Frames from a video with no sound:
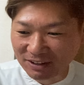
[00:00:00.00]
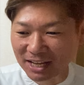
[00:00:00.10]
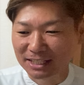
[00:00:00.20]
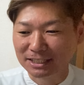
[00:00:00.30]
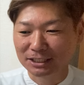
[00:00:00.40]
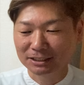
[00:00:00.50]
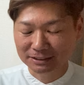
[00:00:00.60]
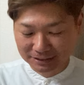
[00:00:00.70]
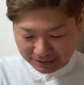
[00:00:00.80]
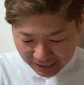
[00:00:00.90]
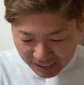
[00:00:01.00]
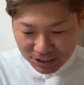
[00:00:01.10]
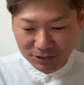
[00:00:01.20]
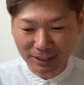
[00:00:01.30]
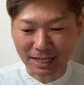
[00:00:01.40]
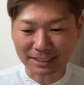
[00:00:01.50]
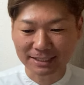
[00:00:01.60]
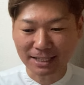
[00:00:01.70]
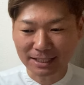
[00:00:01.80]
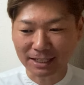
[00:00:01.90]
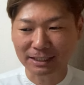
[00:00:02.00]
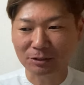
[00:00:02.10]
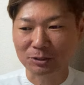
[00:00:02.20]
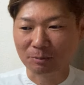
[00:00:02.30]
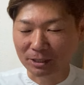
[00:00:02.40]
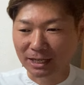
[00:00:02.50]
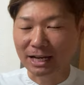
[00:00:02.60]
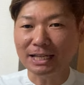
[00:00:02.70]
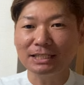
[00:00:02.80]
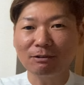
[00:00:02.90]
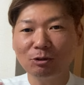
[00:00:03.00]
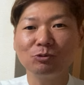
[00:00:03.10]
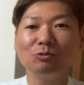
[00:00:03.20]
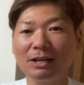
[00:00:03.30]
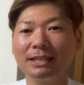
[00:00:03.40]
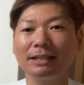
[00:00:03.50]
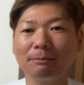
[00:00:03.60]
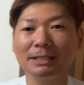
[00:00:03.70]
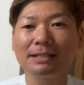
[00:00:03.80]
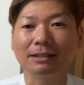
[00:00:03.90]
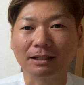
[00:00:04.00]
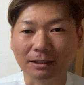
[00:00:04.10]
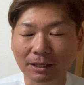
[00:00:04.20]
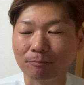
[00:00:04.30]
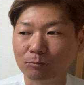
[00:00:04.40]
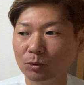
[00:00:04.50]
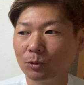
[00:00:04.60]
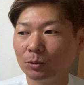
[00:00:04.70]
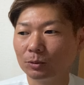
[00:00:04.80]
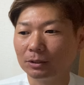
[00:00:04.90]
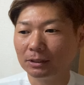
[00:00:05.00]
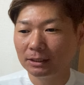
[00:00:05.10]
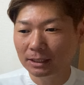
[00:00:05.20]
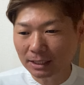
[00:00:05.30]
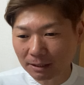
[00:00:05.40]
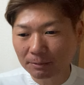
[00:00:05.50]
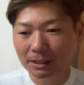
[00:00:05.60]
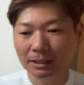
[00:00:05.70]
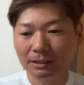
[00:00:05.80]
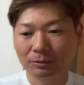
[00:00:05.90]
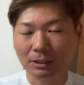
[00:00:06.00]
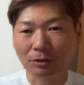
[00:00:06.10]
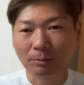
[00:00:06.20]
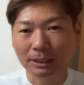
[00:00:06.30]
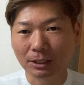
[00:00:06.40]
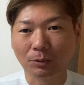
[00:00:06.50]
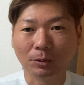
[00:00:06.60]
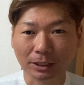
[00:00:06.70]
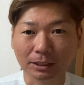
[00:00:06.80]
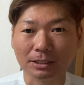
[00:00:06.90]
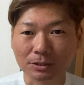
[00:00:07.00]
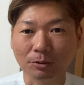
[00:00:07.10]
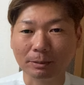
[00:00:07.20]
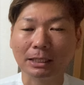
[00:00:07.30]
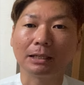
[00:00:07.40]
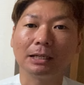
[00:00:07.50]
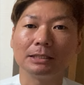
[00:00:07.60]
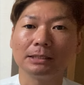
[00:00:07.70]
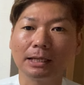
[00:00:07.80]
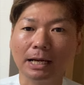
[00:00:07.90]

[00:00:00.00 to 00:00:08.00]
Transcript: まあ、最終的に発生でやったとしてもね、会社は運営できませんからね、もう、であれば、の、頼まない方がいいですよ、みたいな感じでね、